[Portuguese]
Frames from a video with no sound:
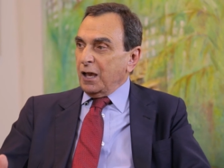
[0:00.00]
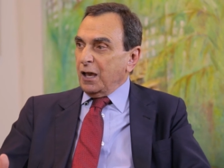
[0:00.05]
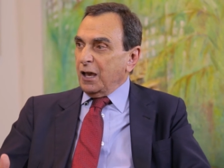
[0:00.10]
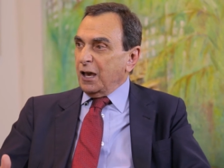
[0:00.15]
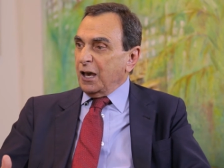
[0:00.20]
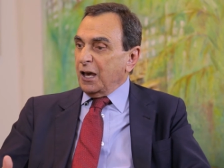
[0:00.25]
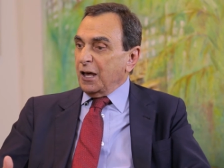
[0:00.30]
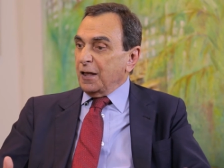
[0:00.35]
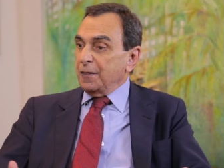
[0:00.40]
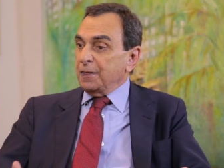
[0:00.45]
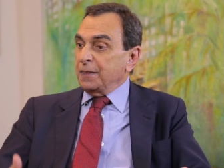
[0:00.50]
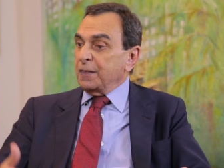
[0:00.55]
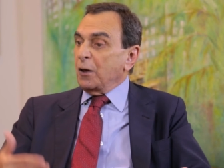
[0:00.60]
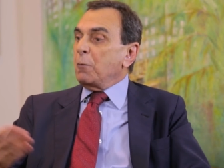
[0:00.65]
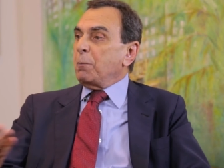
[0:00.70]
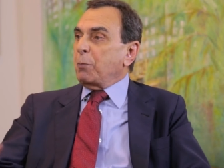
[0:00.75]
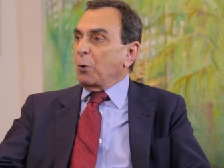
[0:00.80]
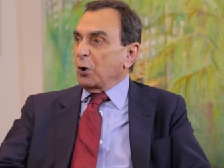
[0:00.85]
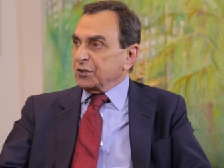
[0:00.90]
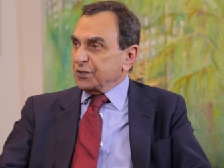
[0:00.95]
é,
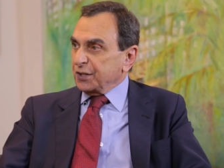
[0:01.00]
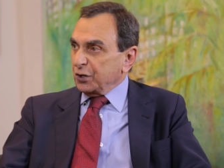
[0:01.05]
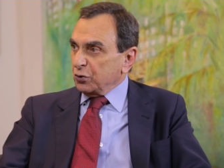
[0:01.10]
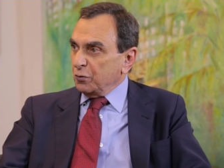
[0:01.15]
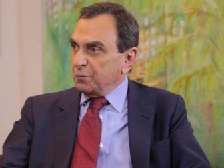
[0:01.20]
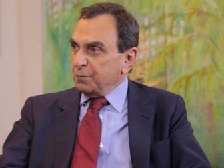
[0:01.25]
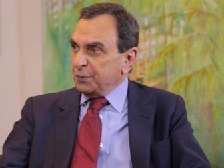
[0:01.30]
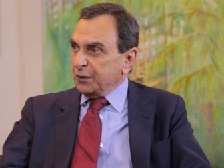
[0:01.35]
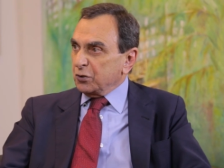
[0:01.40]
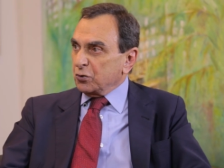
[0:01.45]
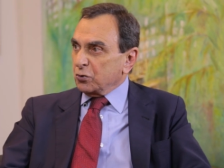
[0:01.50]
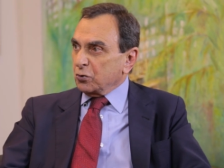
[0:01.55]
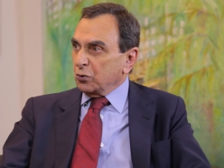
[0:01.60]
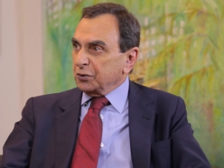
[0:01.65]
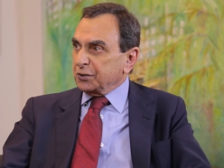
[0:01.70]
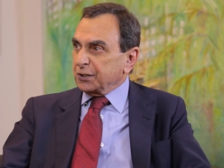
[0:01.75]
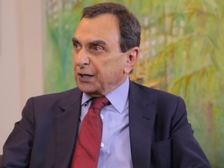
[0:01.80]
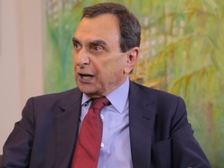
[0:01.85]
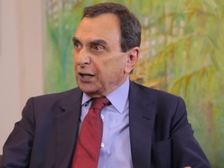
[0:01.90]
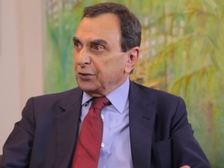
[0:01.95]
não possa cumprir o
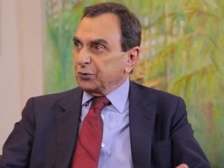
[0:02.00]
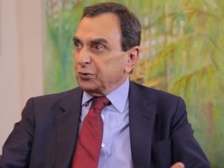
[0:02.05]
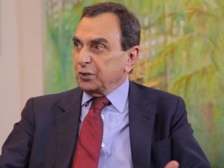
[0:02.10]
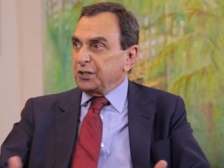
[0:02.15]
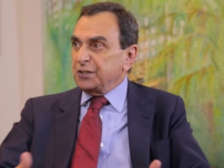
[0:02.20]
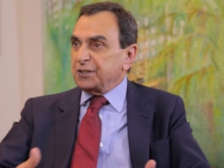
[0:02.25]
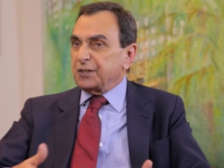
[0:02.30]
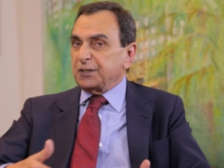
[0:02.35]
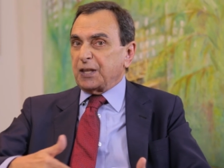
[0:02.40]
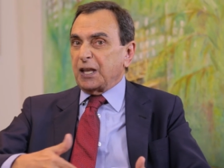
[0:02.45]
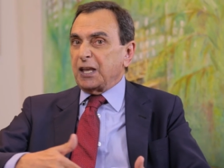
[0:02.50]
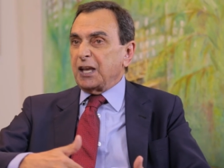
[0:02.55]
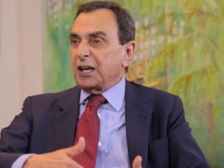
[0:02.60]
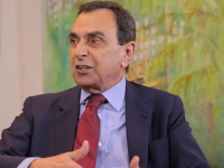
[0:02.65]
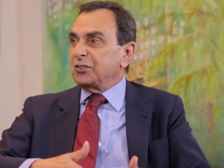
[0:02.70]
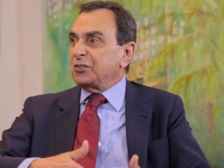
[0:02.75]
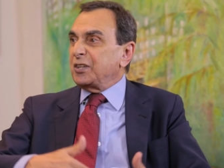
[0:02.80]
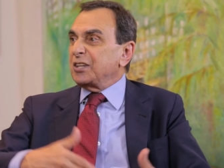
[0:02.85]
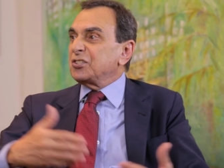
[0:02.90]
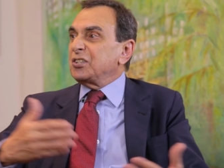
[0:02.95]
contrato e tenha
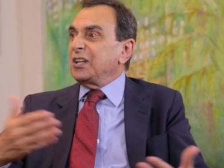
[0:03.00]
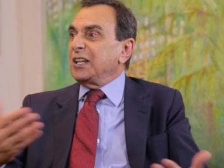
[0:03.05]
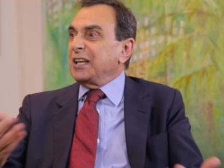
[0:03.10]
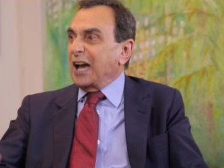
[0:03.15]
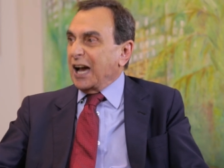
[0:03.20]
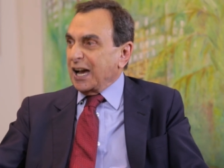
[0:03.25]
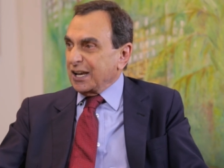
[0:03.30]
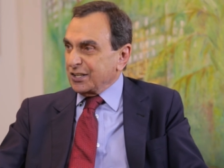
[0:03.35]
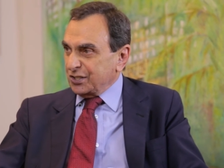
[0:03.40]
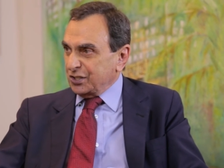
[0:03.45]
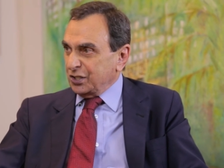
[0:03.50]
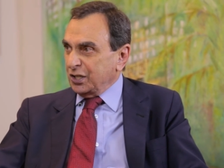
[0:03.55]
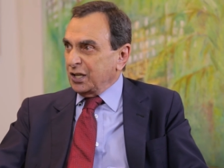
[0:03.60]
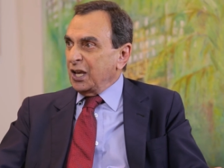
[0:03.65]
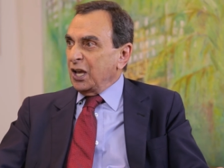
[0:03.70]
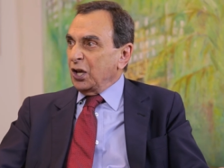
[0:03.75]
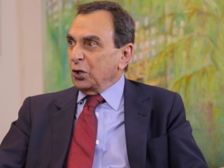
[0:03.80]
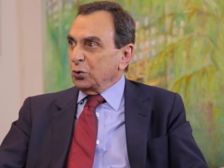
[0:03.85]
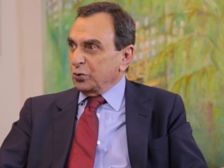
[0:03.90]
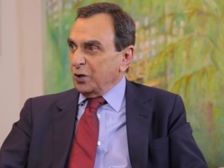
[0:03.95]
que desligar-se
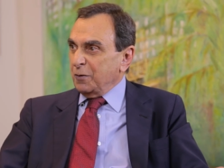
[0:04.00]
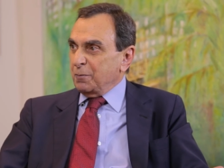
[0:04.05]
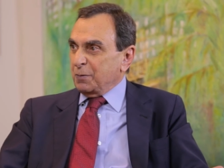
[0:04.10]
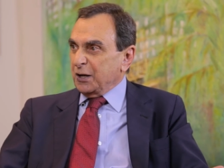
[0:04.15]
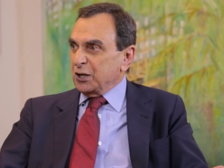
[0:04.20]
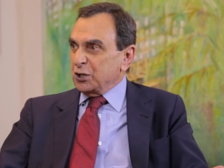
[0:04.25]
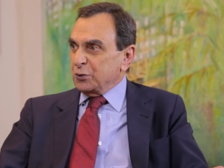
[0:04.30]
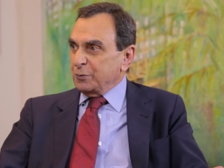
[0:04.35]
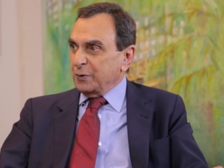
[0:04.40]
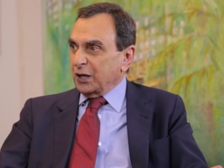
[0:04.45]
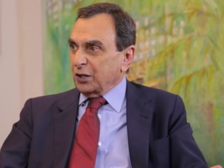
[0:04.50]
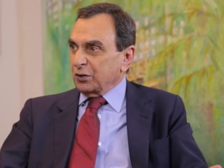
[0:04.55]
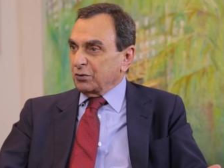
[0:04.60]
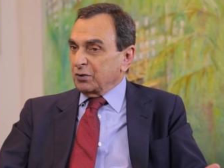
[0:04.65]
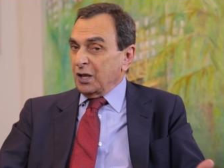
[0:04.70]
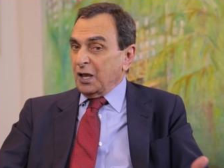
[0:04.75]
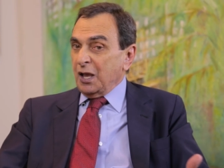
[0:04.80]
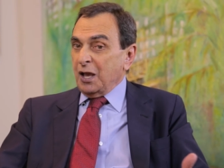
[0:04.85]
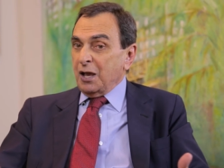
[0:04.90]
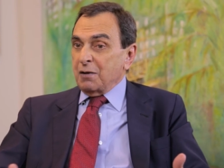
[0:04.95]
do empreendimento.
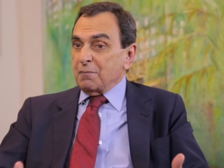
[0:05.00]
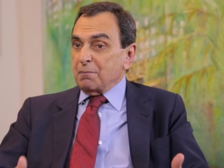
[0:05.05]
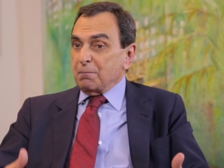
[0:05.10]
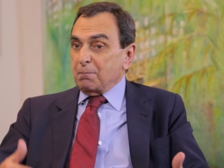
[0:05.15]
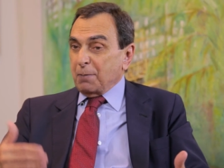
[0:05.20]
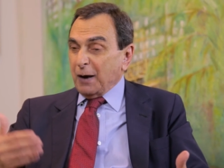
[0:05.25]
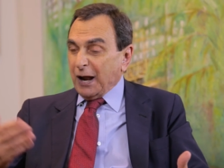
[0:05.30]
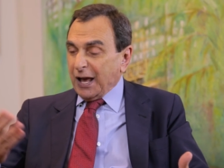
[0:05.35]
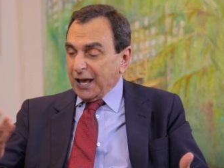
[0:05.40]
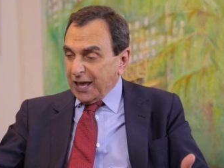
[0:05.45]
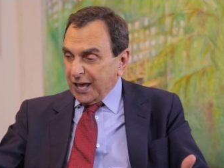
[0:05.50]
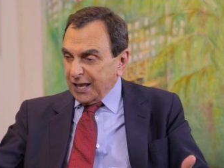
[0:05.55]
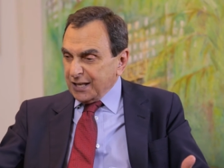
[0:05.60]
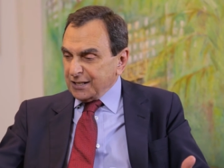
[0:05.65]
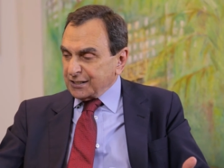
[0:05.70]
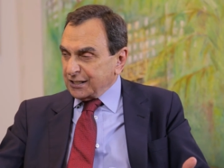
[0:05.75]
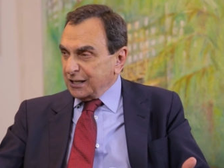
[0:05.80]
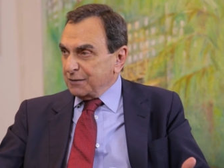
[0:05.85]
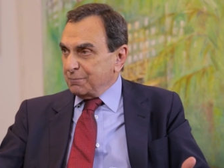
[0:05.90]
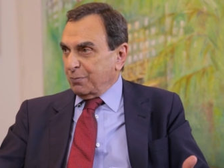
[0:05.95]
Para
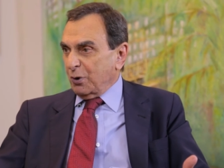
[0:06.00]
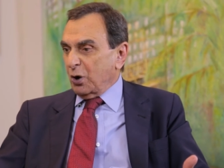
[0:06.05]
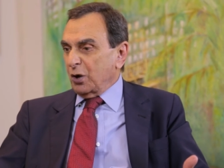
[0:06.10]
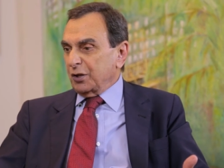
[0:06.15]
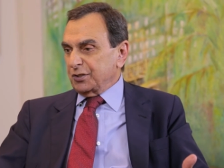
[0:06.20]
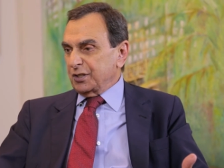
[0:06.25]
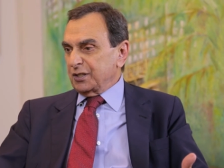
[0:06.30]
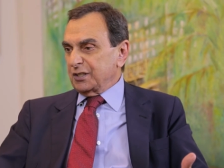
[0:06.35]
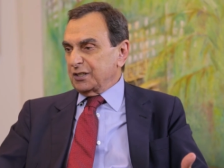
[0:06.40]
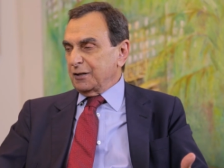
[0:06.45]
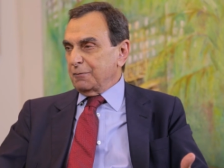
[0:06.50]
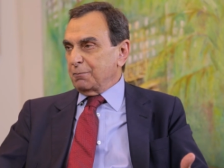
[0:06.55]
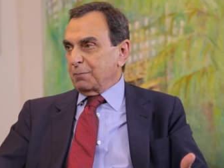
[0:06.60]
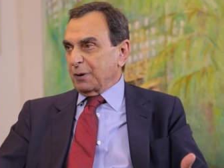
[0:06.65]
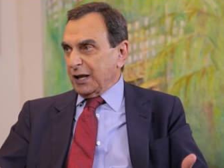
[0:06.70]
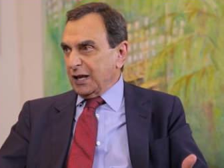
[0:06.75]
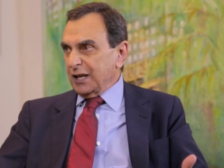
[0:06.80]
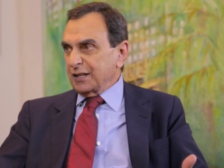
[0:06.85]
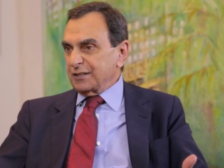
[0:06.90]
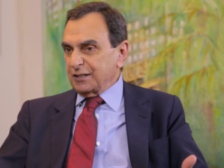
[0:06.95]
essa hipótese,
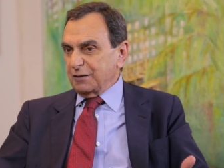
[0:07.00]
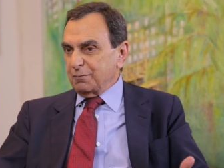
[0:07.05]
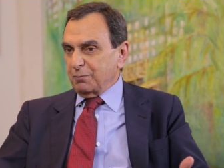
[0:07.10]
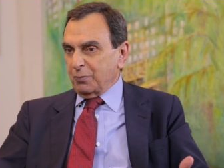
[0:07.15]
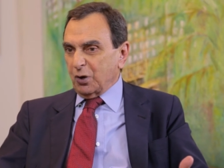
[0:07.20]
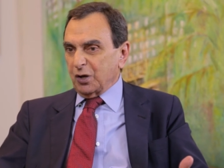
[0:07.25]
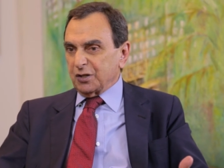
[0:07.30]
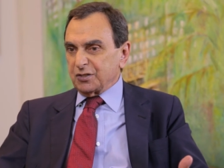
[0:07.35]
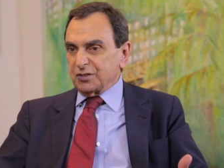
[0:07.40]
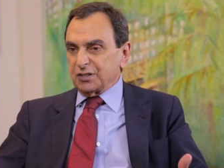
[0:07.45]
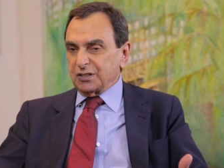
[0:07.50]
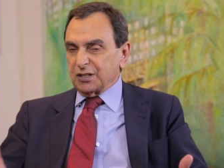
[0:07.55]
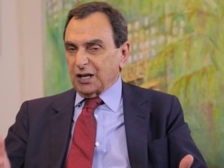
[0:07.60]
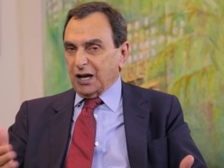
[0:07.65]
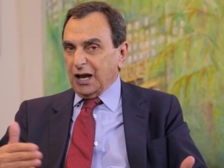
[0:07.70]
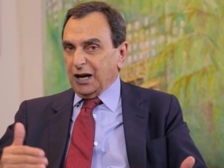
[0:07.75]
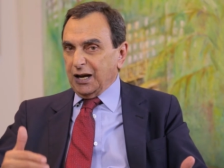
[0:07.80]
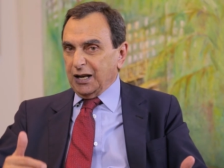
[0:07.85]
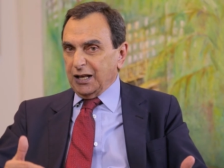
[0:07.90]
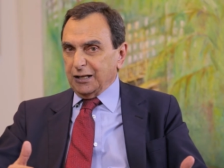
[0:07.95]
para essa hipótese,
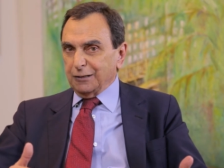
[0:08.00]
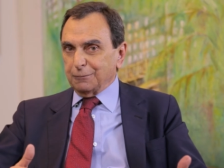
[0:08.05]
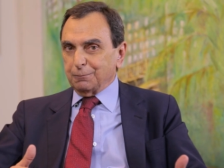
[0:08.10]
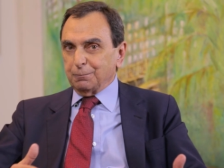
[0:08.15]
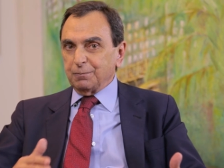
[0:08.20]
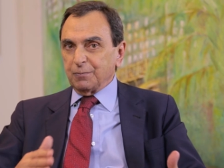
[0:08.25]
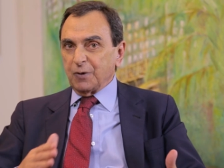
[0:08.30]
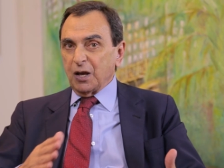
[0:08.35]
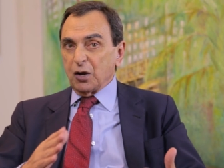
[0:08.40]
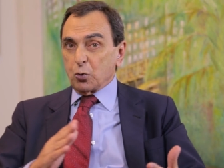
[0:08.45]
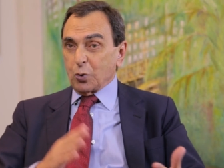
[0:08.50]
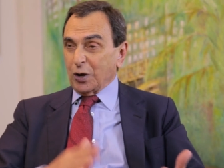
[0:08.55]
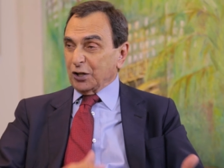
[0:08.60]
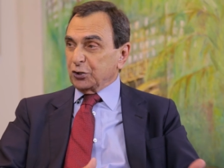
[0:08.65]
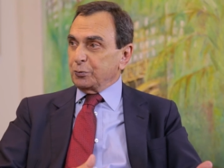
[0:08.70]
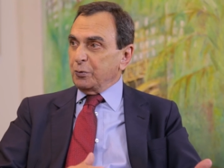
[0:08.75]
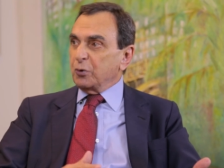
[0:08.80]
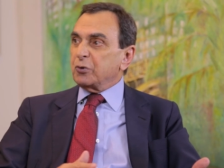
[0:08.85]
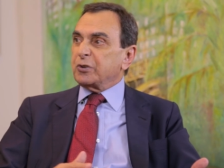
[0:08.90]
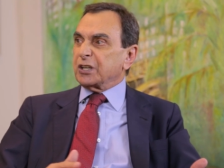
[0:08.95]
a lei
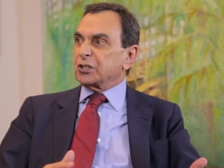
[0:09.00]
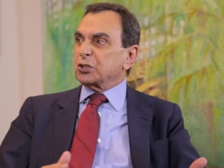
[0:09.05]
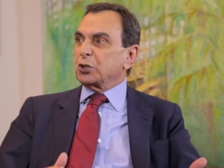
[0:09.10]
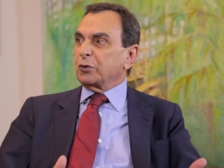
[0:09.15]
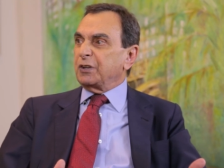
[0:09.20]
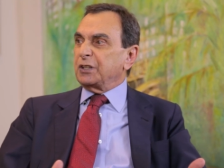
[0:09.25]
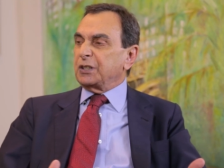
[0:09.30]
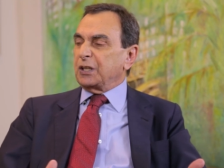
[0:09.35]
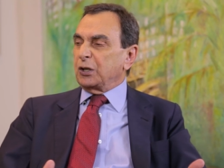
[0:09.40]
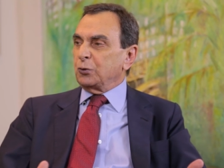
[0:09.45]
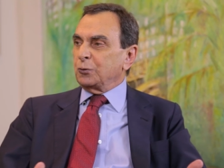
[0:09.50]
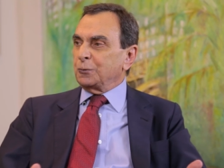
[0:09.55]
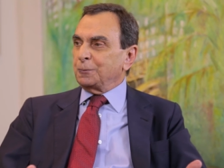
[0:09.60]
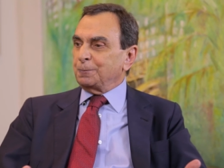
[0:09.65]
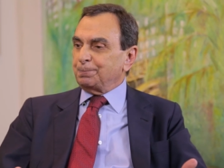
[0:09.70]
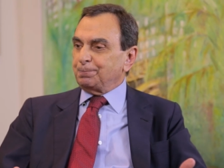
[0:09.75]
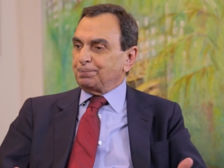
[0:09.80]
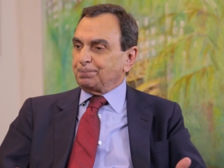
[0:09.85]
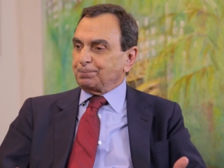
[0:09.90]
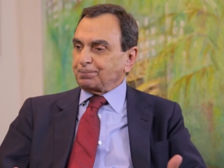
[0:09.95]

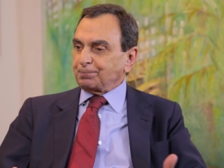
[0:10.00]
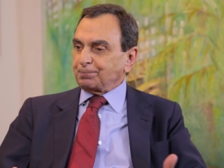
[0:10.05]
4.591